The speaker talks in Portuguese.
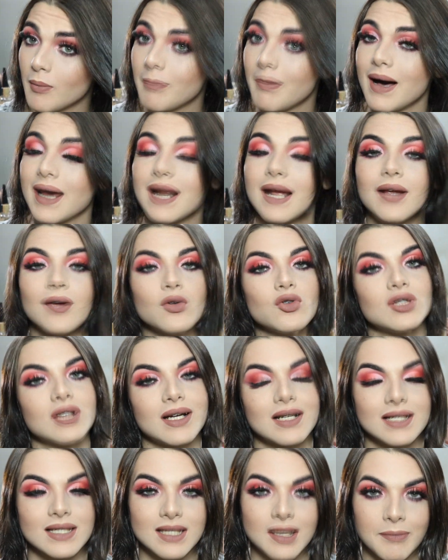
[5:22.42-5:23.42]
Bom, para eu
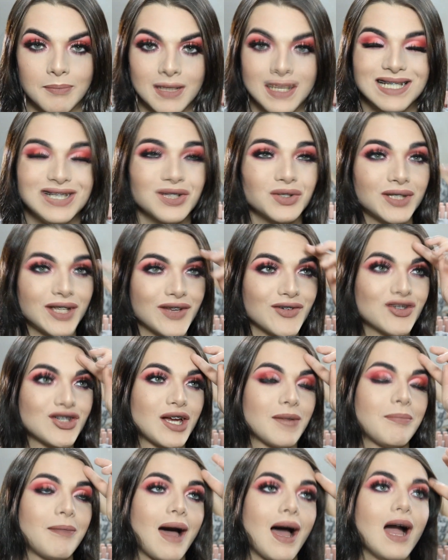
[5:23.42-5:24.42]
usar esses apliques, eu tenho que
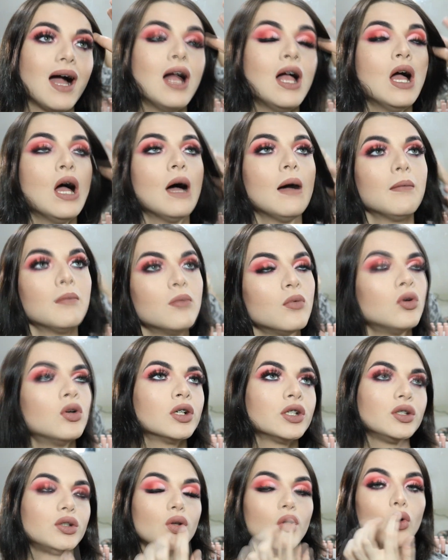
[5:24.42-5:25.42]
chapar
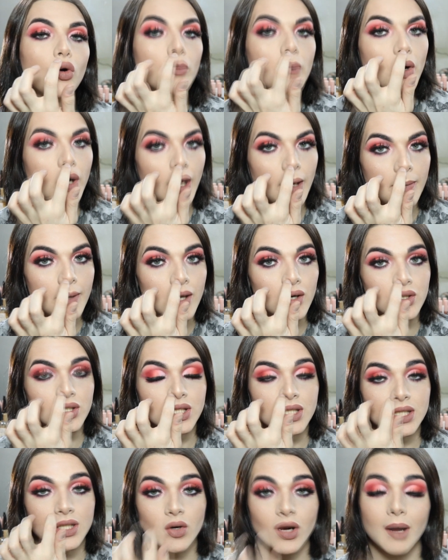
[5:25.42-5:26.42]
muito o meu cabelo.
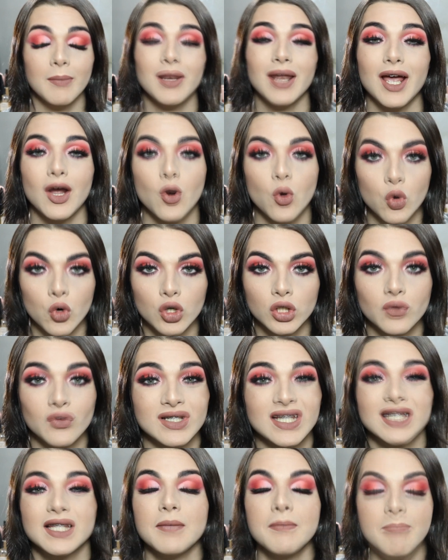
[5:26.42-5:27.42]
Se seu cabelo é curto,
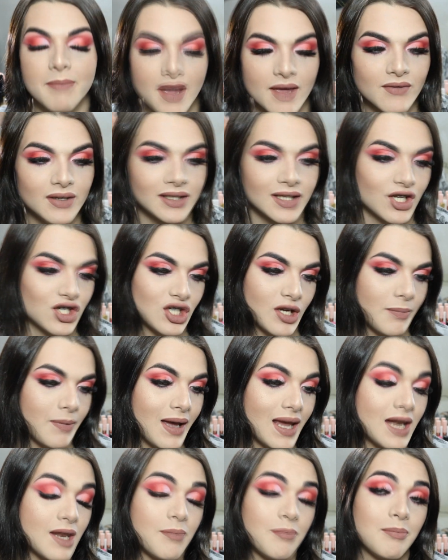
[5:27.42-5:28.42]
você também vai ter que
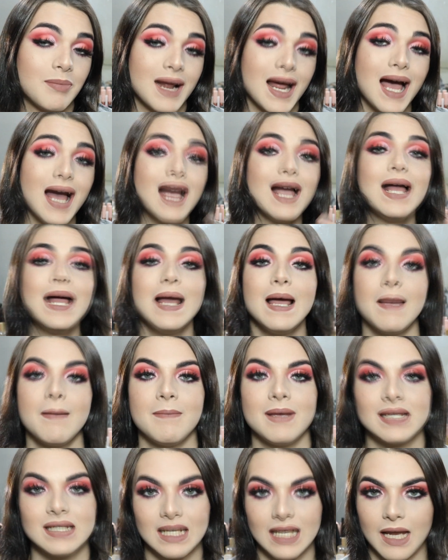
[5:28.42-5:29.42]
chapar ele pra
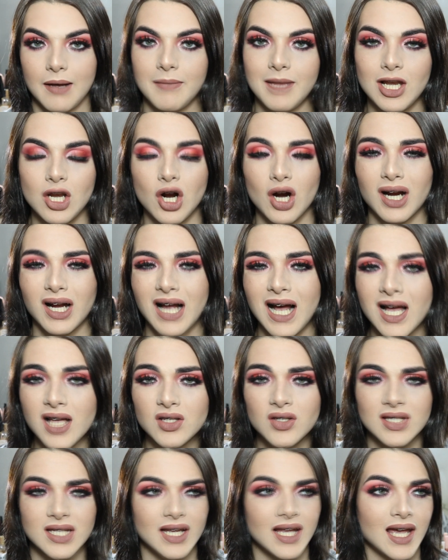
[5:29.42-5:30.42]
mesclar melhor.
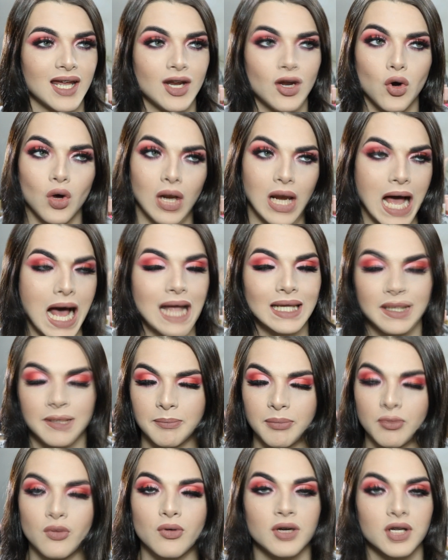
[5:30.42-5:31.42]
Caso você queira enrolar
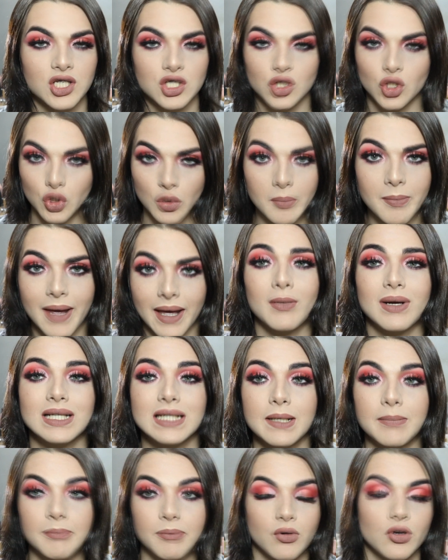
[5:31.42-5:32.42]
depois, tudo bem.
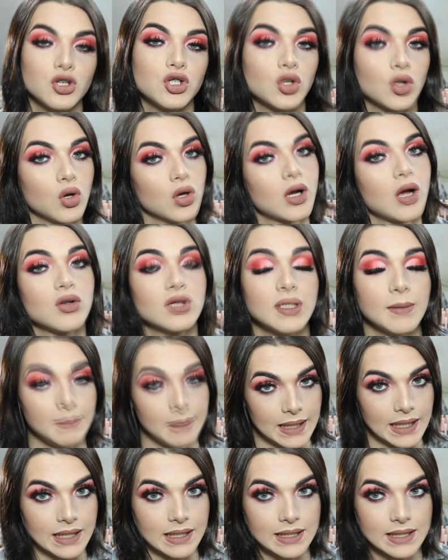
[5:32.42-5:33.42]
Mas depois de colocar os
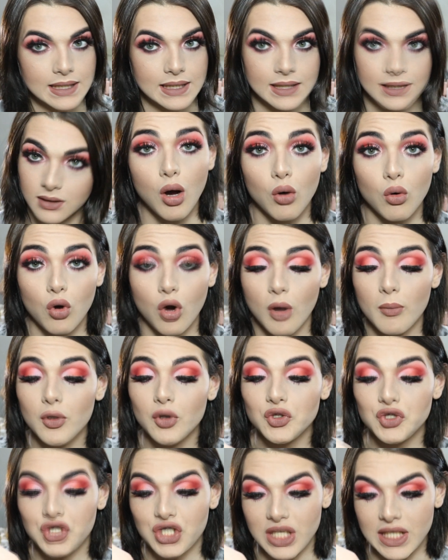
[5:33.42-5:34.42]
apliques. Bom, como
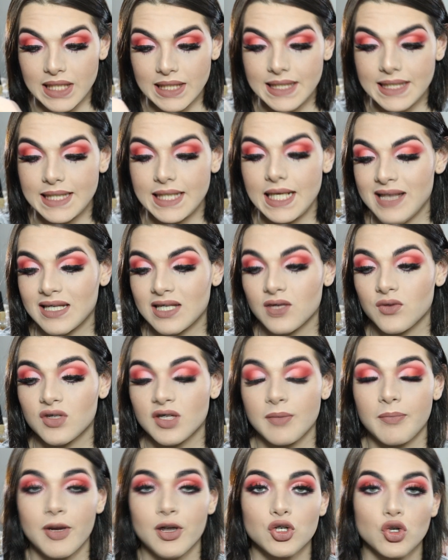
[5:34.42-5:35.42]
eu disse,
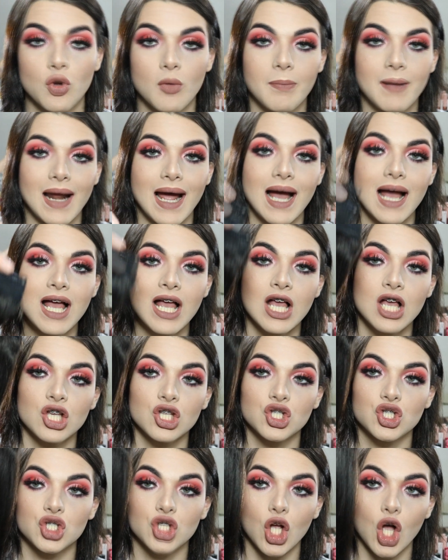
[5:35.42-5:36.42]
você pode comprar
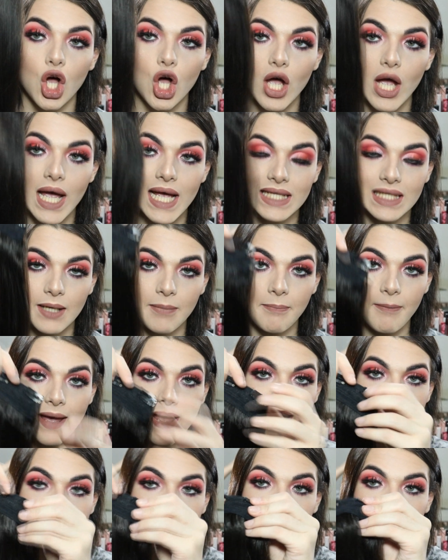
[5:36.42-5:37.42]
só essa
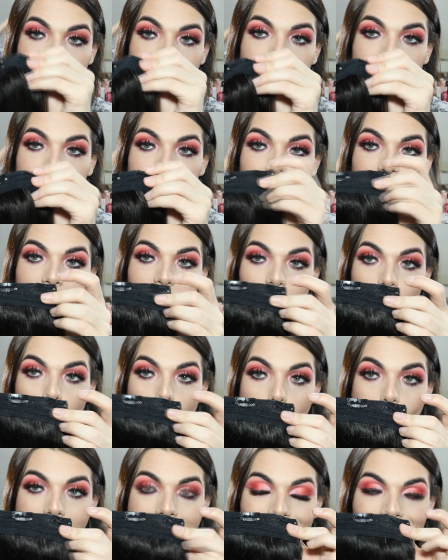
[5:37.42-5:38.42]
peça que tem
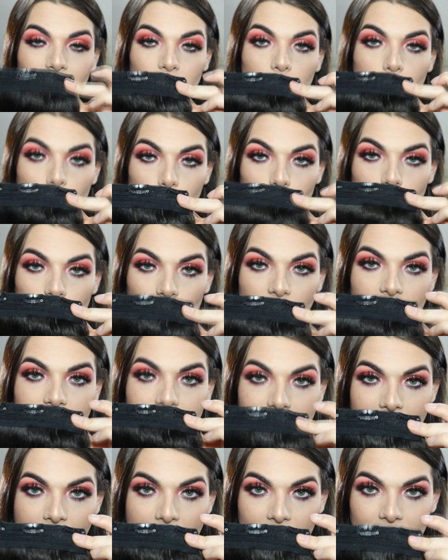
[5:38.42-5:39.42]
quatro
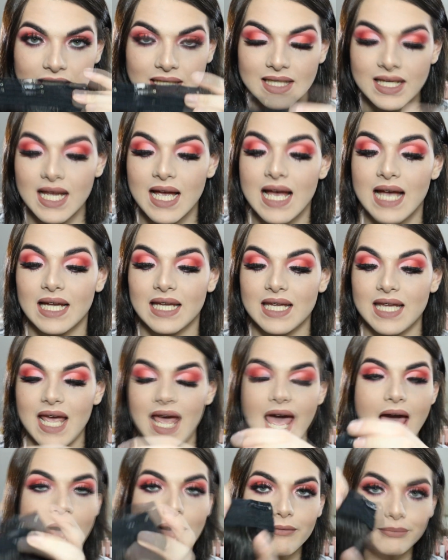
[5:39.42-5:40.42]
tic-tacs, que
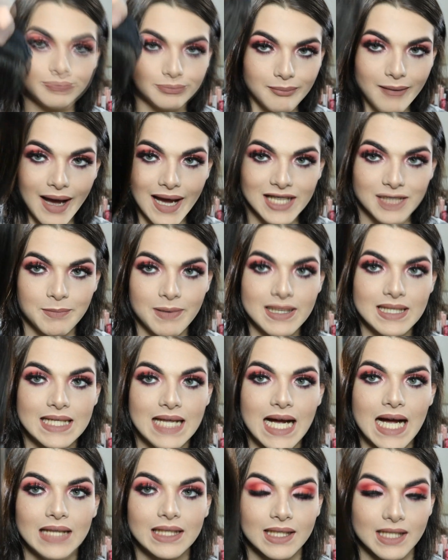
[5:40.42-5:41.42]
é a mais
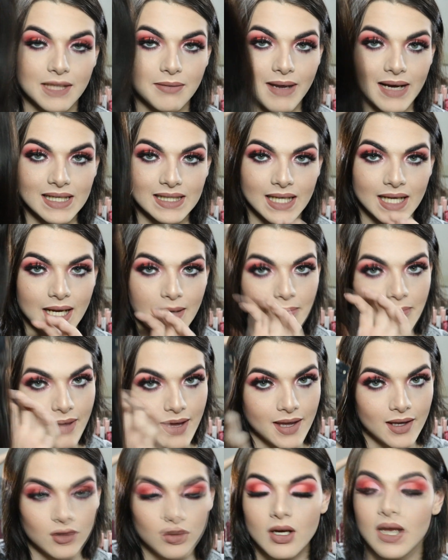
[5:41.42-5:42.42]
pesada, que mais tem
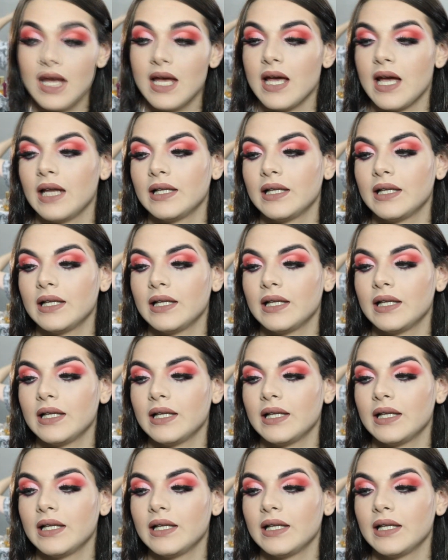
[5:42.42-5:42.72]
cabelo.